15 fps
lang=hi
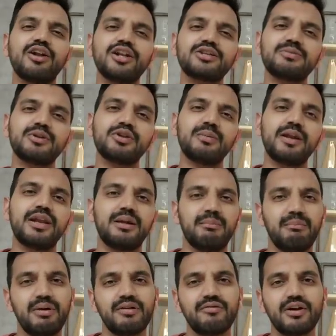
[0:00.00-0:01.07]
नॉलेज में तो मैं
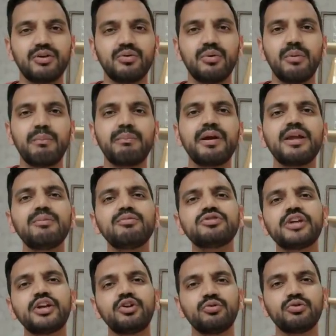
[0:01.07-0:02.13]
नंबर वन हूं फिर
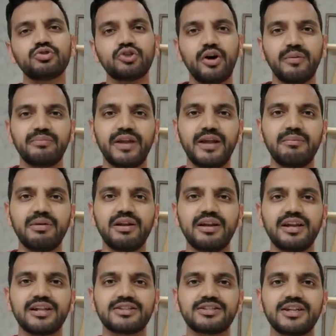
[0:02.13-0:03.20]
मुझे क्यों जॉब नहीं मिल
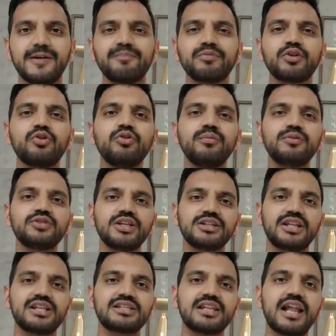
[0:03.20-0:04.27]
रही अच्छी क्यों मुझे
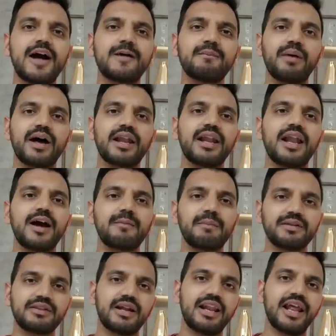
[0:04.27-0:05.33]
दस लाख बारह लाख
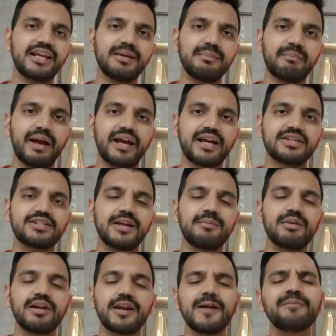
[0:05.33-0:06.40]
पंद्रह लाख की पैकेज नहीं
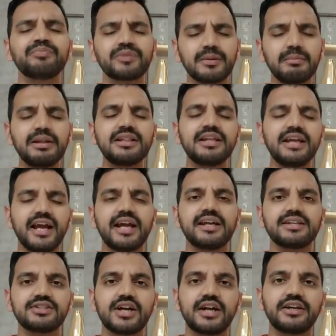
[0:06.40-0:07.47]
मिल रही मिलती है
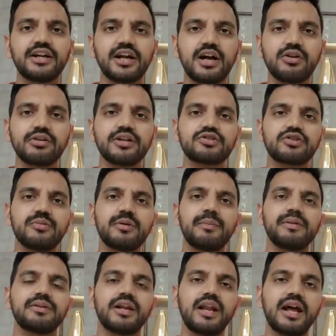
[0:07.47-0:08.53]
चार्टेड अकाउंटेंट्स को भी
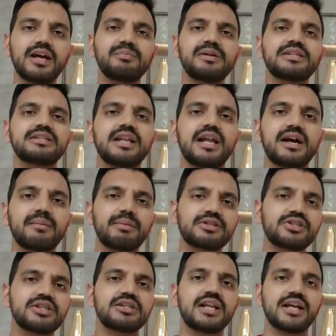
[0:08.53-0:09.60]
पंद्रह लाख बीस लाख
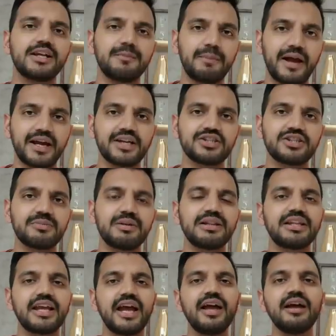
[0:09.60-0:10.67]
पच्चीस लाख की पैकेजेस
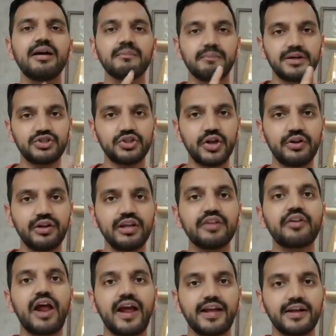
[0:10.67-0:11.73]
मिलती है बट जनरली
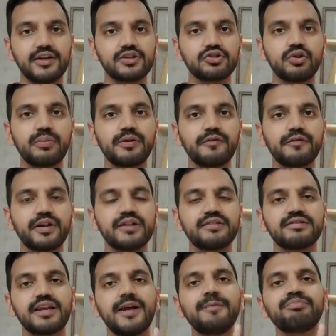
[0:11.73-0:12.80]
रैंकर्स को
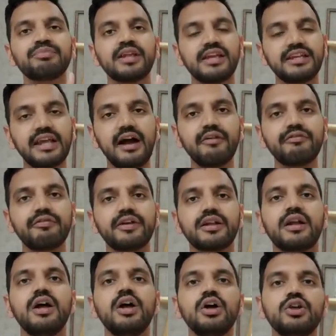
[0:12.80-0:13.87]
प्रेफरेंस है या फिर